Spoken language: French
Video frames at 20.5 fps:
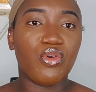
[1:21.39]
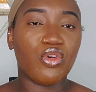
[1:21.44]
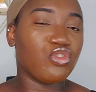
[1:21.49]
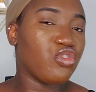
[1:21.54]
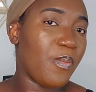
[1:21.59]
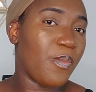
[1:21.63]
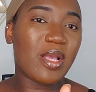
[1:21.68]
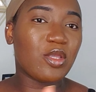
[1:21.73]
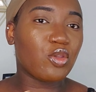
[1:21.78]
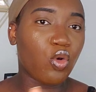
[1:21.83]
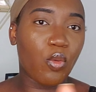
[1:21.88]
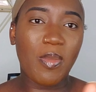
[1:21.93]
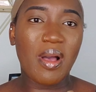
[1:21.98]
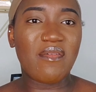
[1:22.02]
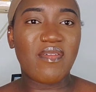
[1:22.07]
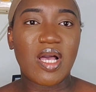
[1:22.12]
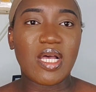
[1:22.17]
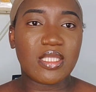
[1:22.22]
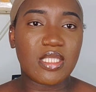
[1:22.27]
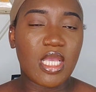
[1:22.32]
Je ne vais pas trop
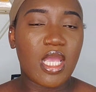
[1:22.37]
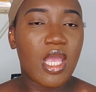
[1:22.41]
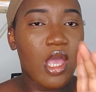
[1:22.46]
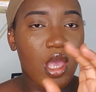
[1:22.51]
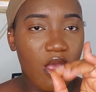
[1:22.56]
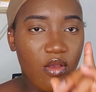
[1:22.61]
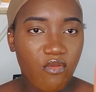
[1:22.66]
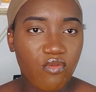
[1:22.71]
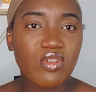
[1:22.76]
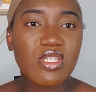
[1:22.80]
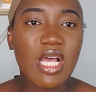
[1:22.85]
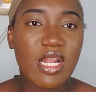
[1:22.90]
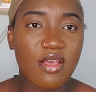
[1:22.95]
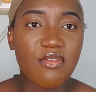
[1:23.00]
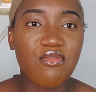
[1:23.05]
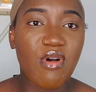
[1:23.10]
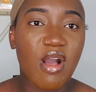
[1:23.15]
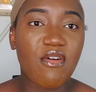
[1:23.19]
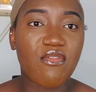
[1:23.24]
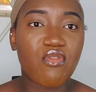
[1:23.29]
bavarder. Vous allez
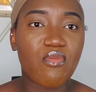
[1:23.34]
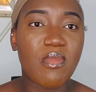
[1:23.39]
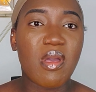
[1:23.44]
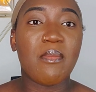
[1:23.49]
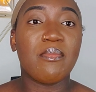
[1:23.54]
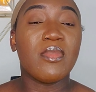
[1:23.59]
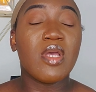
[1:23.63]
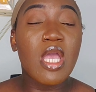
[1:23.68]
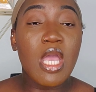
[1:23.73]
voir vous-même.